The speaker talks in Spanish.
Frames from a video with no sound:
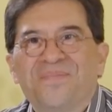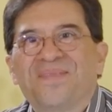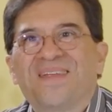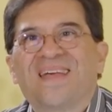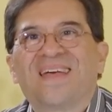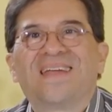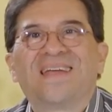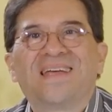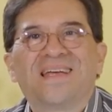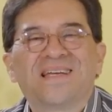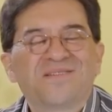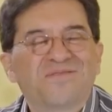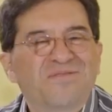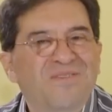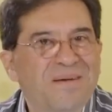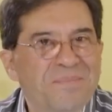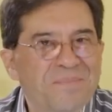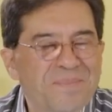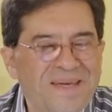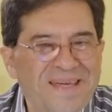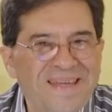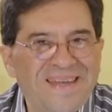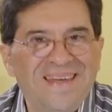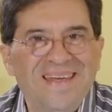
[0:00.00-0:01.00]
queridas
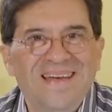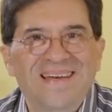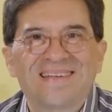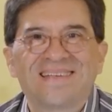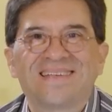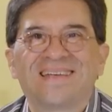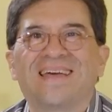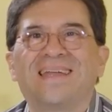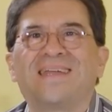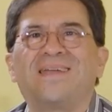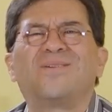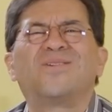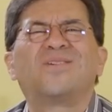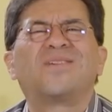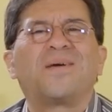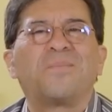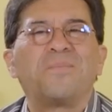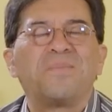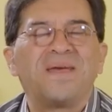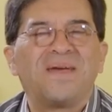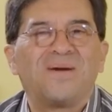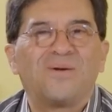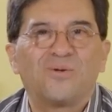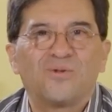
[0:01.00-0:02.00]
familias, queridos
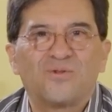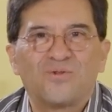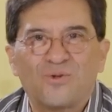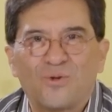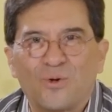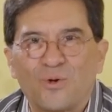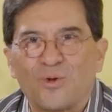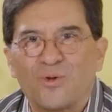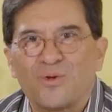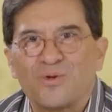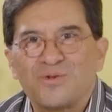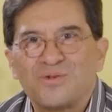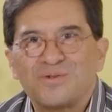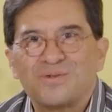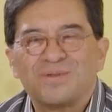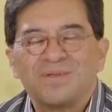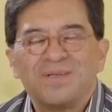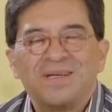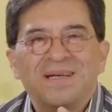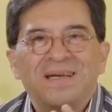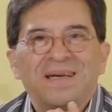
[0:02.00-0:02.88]
amigos todos.